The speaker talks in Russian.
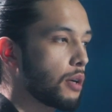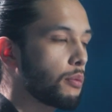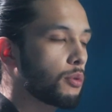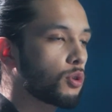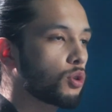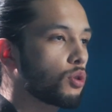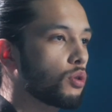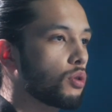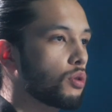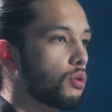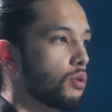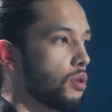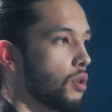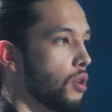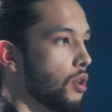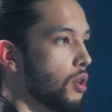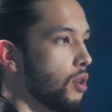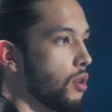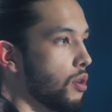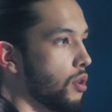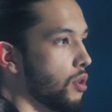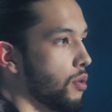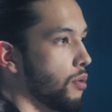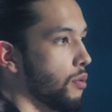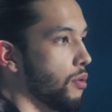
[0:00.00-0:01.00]
я могу
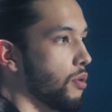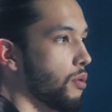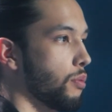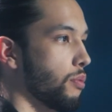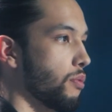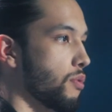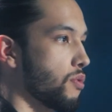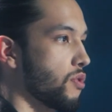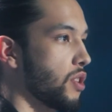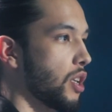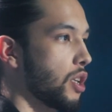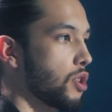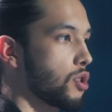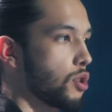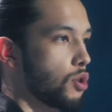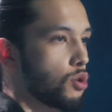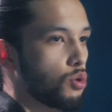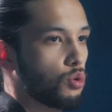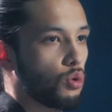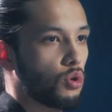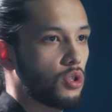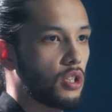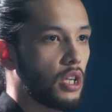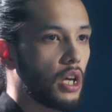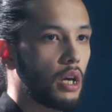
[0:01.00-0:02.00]
э, встретиться с
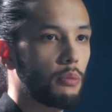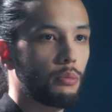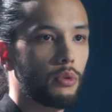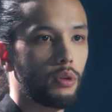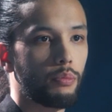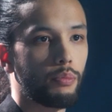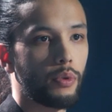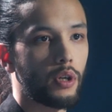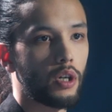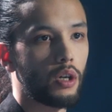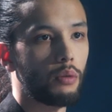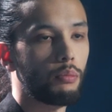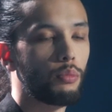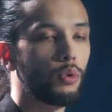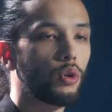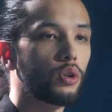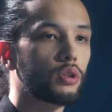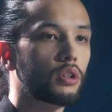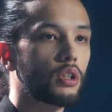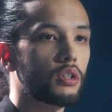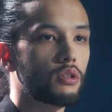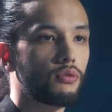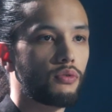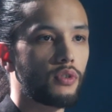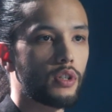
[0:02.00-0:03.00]
друзьями,
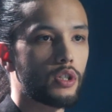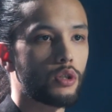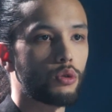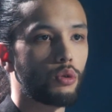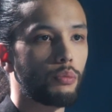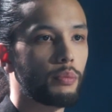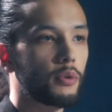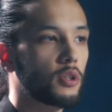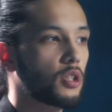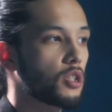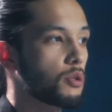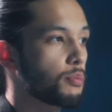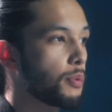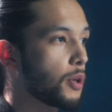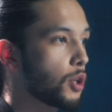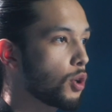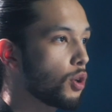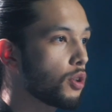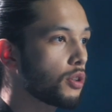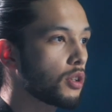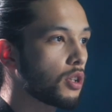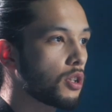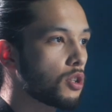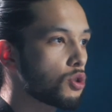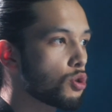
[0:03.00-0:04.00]
поработать, выступить и
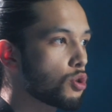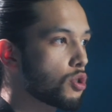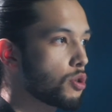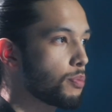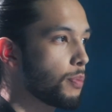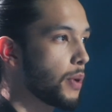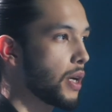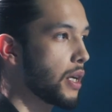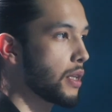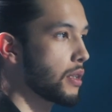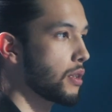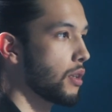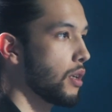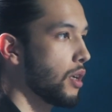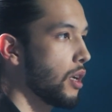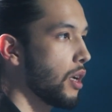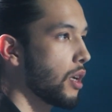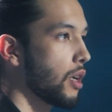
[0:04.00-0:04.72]
спокойно ложусь спать.